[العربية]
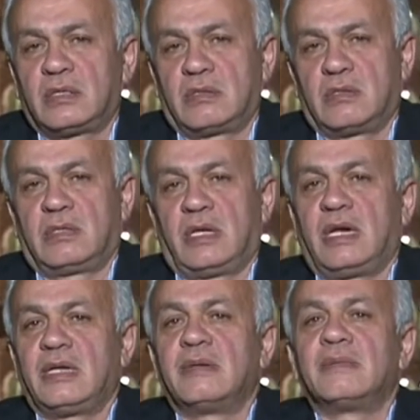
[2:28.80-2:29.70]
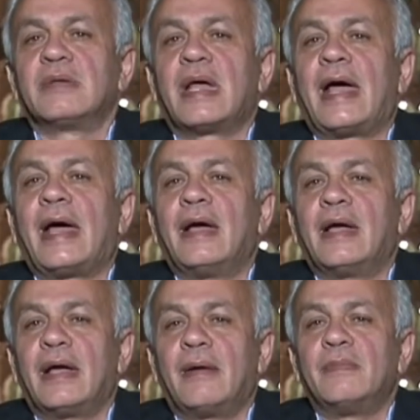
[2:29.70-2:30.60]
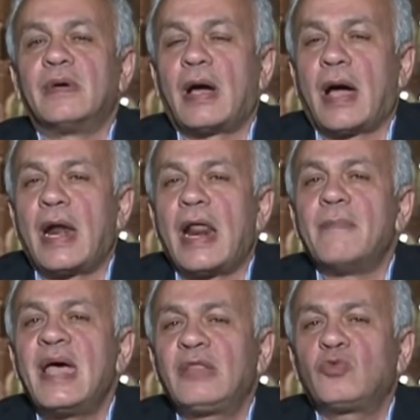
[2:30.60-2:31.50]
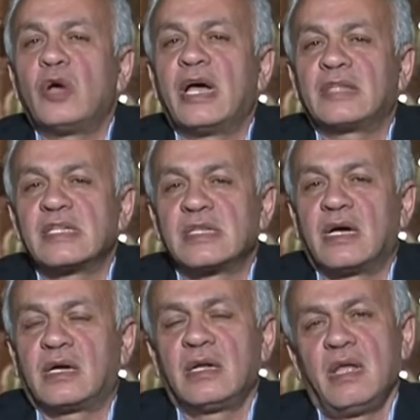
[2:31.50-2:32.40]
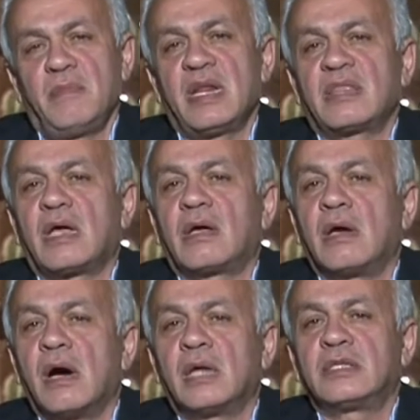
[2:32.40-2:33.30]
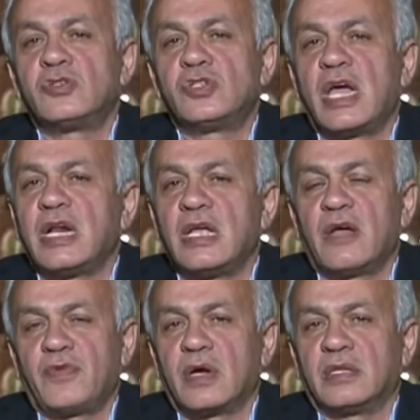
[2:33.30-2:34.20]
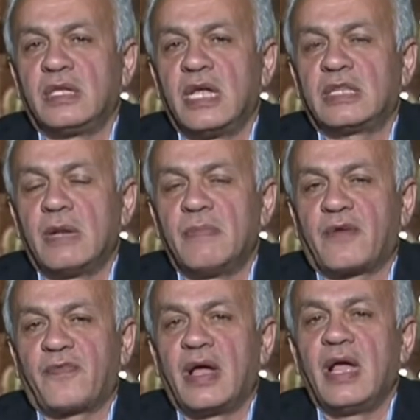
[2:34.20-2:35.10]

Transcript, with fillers: يعني آه، آه، علاماتها تظهر من التحقيقات الجارية في قضية المرفأ